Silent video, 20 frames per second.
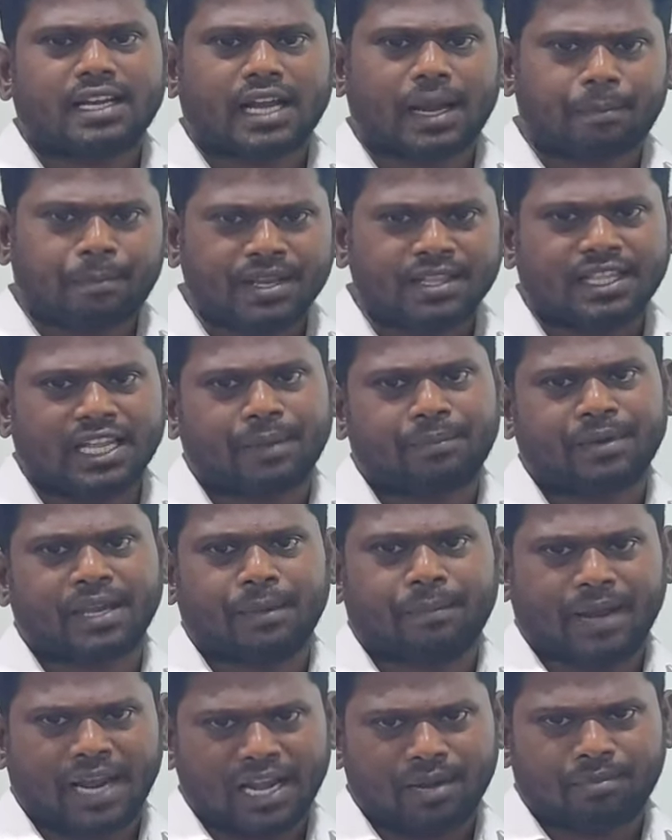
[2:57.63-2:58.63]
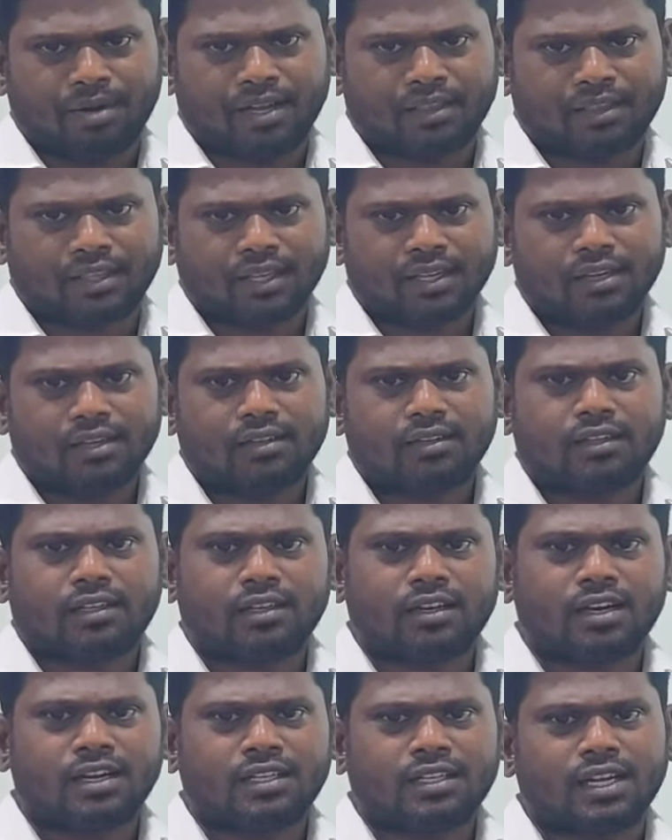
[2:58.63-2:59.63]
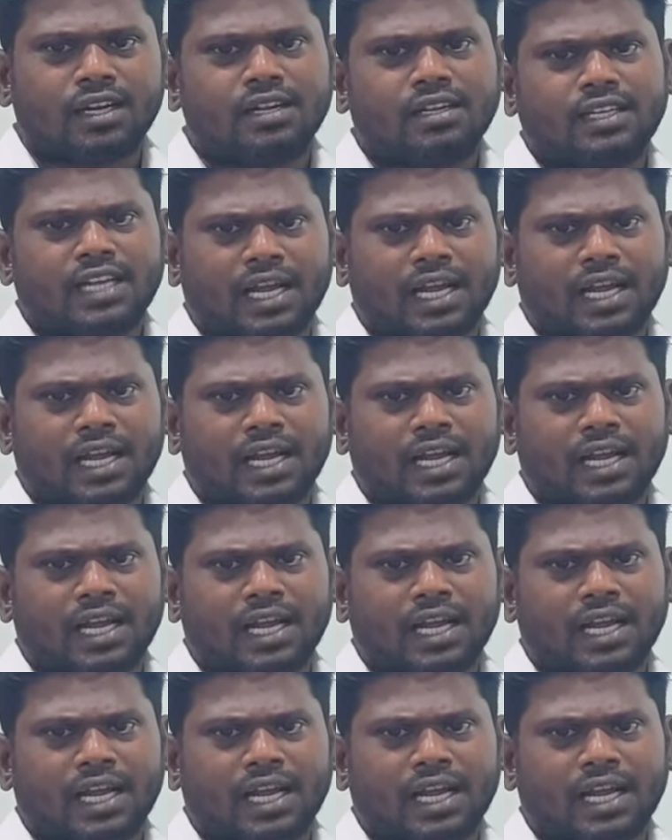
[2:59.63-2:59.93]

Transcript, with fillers: கப்பிங் தெரப்பியை பயன்படுத்தி டர்ட் அண்ட்